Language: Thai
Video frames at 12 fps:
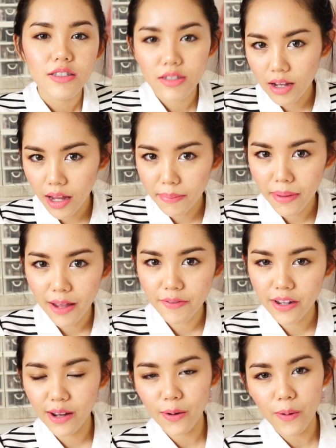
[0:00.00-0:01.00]
เจอกันใหม่
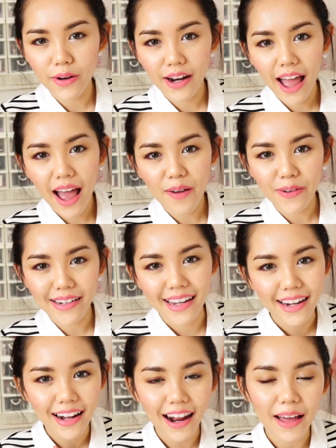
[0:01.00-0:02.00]
วิดีโอหน้าวันนี้
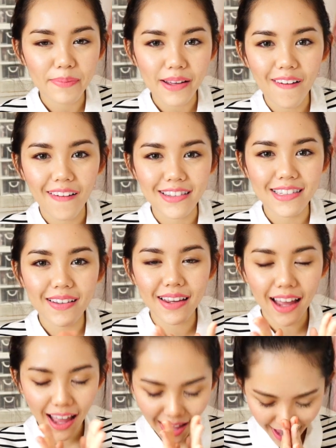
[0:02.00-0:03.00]
ลาไปก่อนสวัสดี
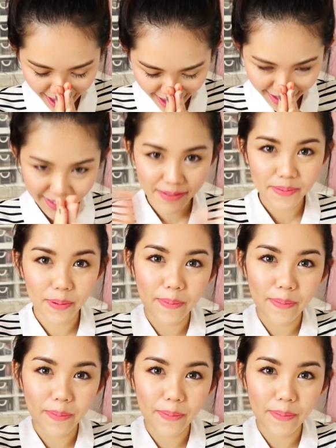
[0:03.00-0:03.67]
ค่ะ